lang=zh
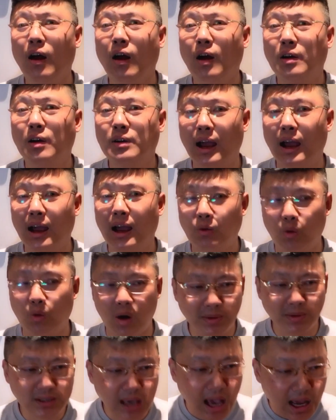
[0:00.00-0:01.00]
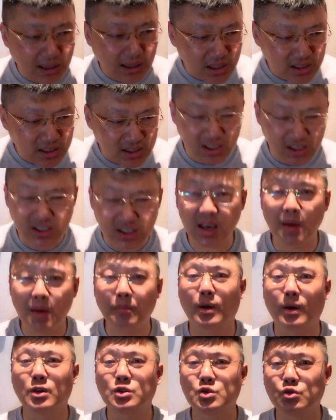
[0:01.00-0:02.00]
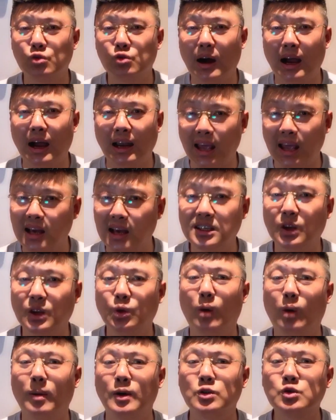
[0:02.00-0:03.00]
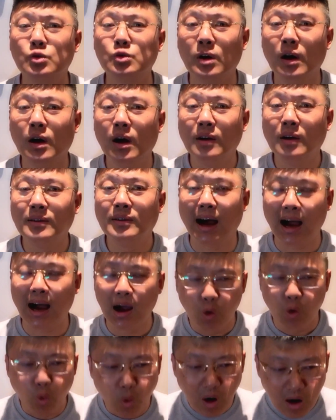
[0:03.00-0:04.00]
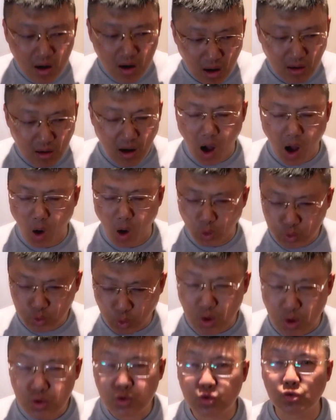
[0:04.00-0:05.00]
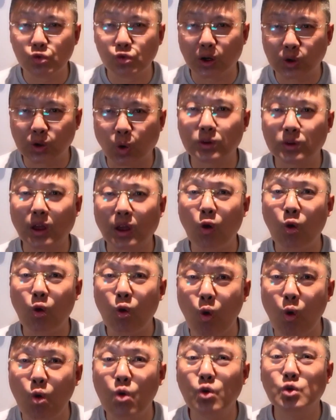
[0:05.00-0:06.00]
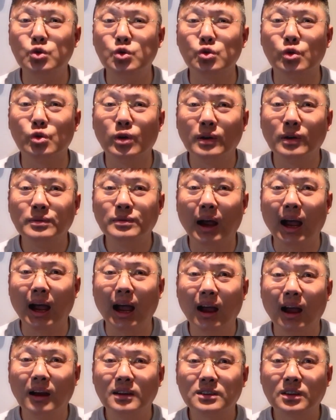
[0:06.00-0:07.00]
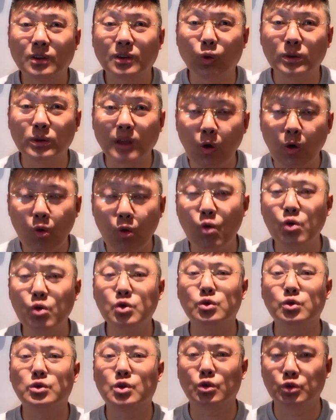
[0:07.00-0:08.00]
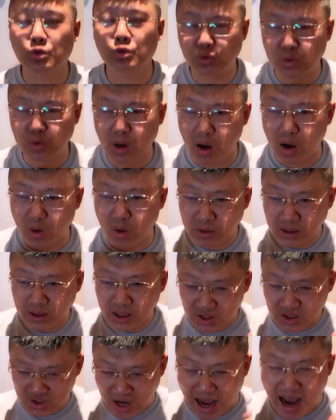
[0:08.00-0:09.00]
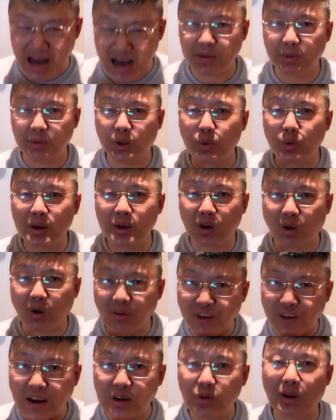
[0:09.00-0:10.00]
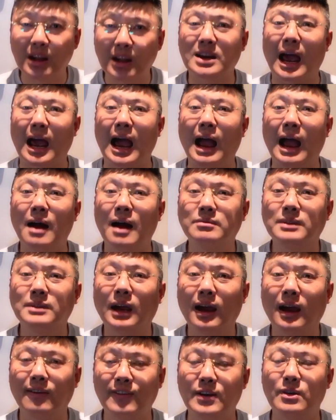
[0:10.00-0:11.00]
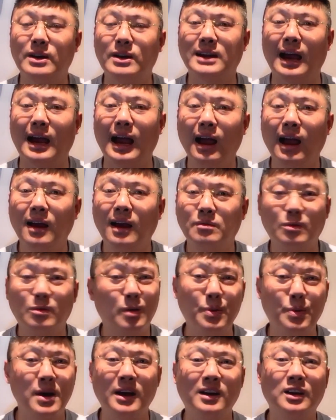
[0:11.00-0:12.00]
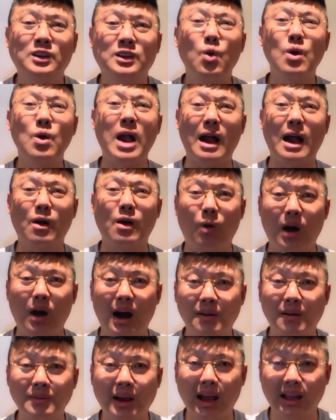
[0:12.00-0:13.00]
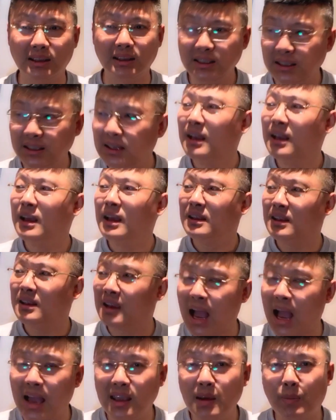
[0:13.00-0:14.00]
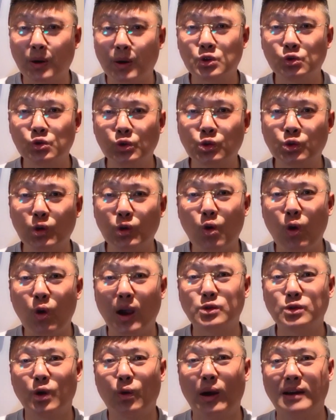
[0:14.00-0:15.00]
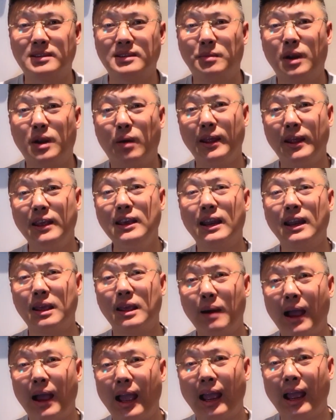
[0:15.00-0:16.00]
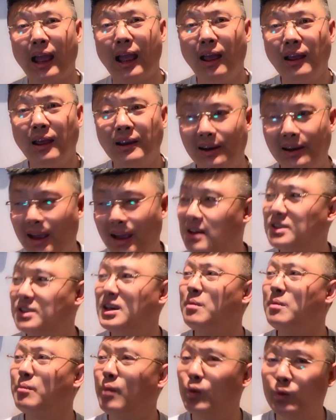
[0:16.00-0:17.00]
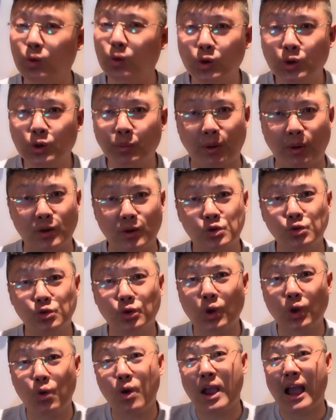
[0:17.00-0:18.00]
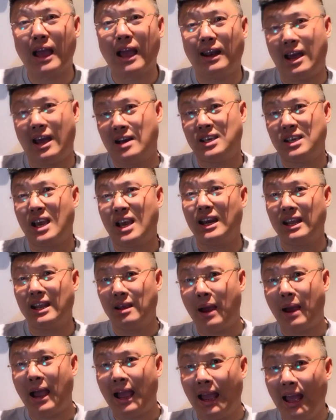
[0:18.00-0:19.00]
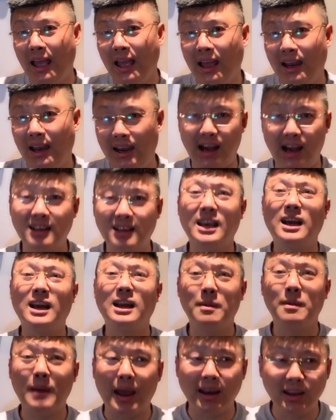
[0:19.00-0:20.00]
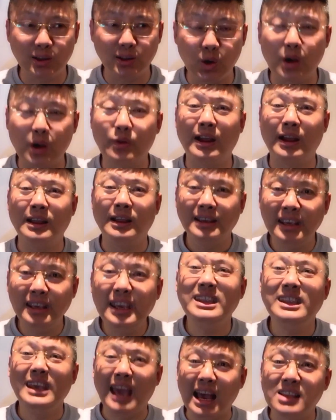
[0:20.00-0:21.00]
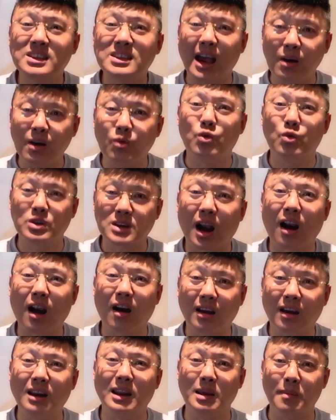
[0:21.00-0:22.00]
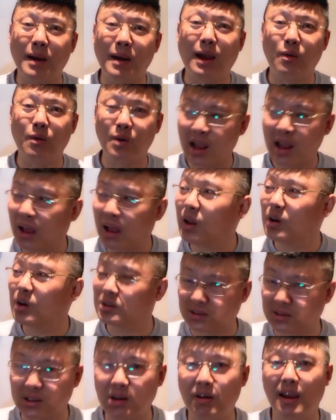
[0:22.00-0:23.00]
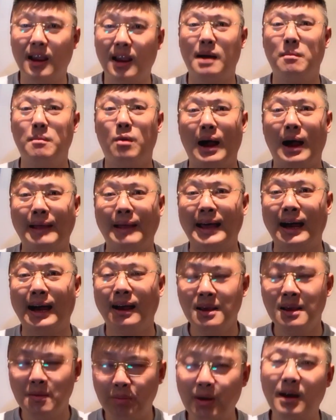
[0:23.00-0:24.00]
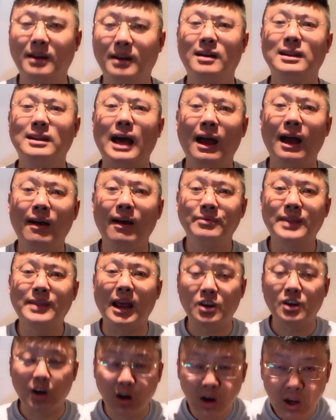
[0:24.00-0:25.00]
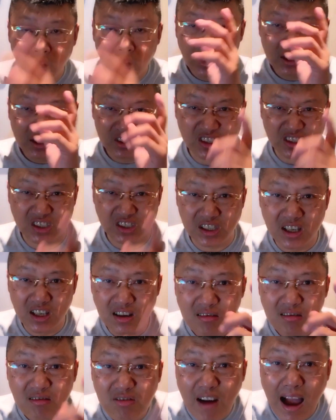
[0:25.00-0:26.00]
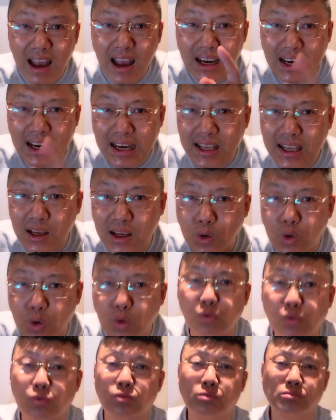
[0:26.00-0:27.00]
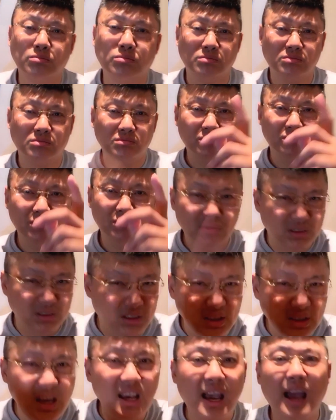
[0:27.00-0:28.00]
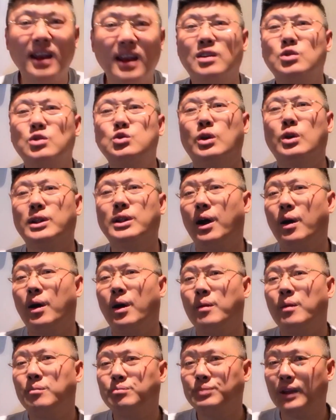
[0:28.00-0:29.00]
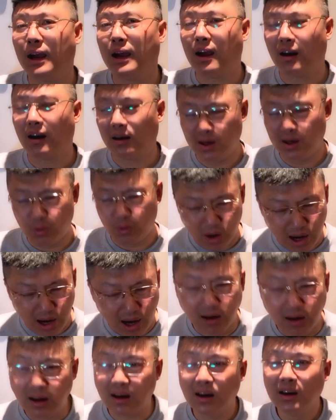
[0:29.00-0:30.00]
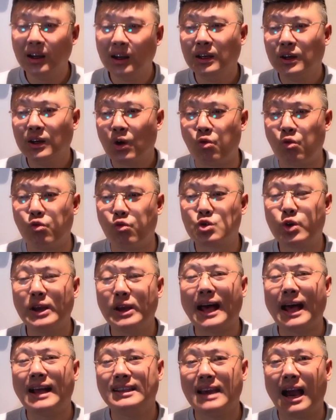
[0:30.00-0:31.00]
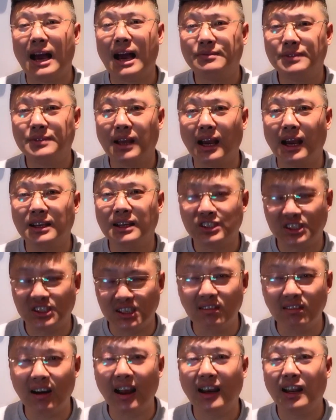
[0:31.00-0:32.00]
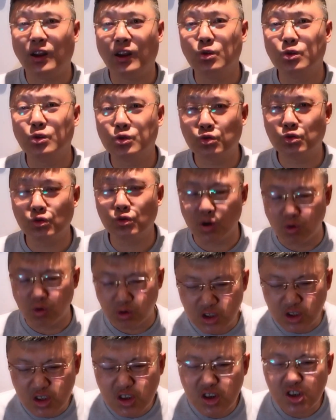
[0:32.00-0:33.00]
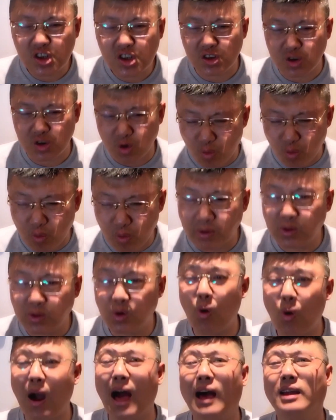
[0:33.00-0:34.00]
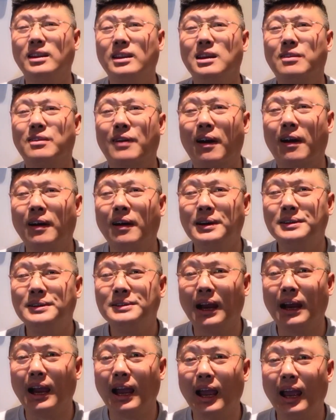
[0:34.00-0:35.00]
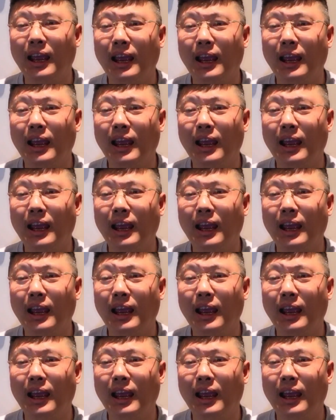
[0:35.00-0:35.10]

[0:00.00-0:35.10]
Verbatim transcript: 是吧？我们家这几千本书啊，两千多本书啊，我更好多书，我都是当工具啊，都是当工具，就需要。查什么东西都是翻出来查啊，翻出来查，我们不可能都看过啊！你你你看一本书最快最快怎么那么得一个礼拜？两千不都这本书都看两千个礼拜？两千个礼拜你算算，一年才五十二个礼拜，我看到死我也看不完呢，不可能的。但是行万里路应该能做到啊！而且我还是鼓吹大家啊，行万里路去有知识有文化的地方。是吧？哎，